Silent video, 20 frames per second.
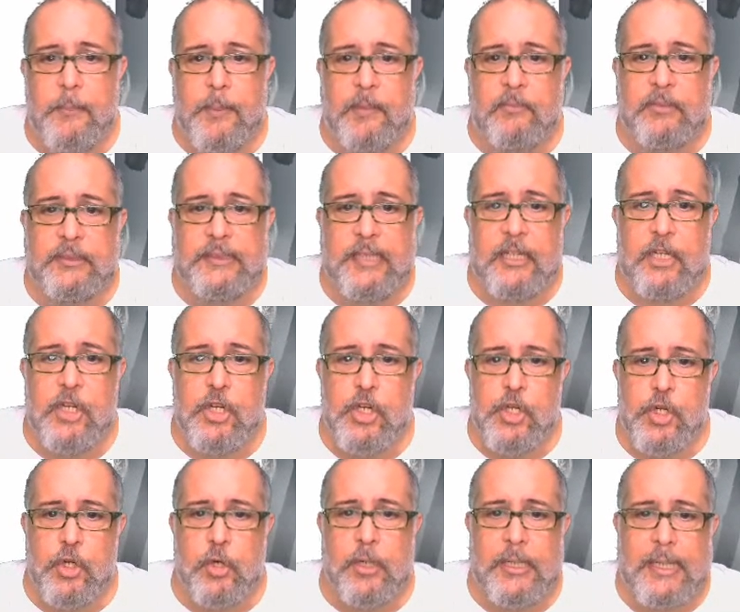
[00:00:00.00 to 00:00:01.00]
para você
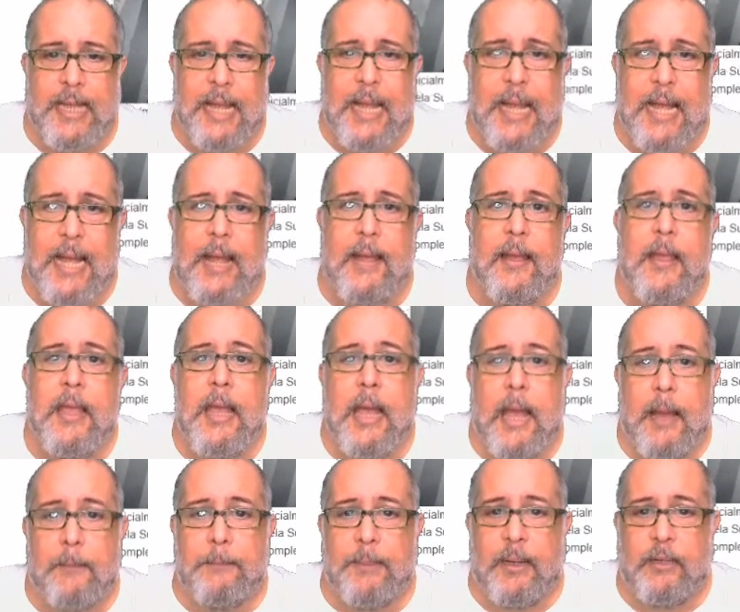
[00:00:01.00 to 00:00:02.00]
jogar
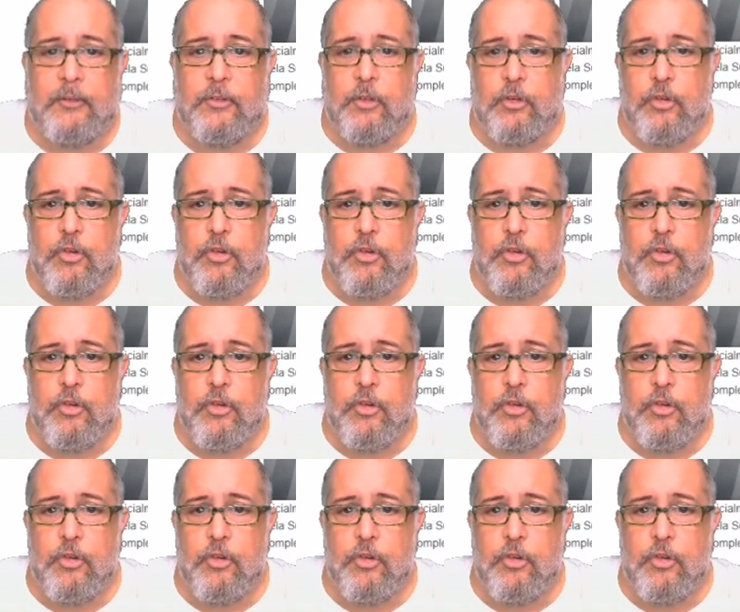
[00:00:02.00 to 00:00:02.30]
a partir